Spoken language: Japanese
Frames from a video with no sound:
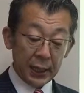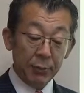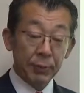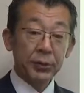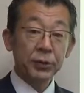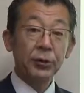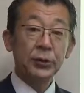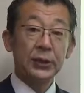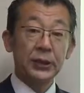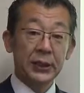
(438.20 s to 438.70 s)
ま
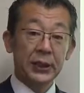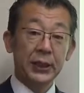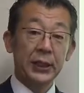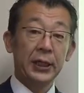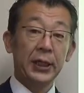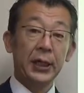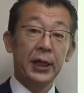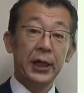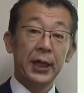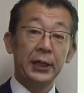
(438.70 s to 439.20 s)
あ、組織、
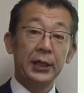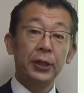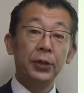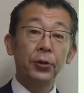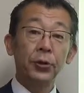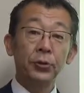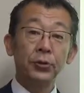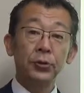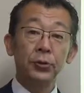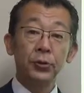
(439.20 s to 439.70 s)
えー、企
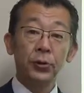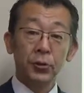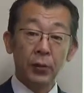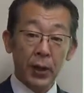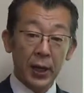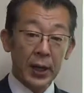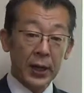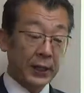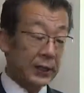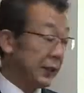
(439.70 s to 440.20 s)
業というの
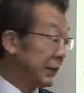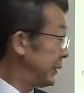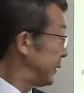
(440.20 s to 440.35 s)
は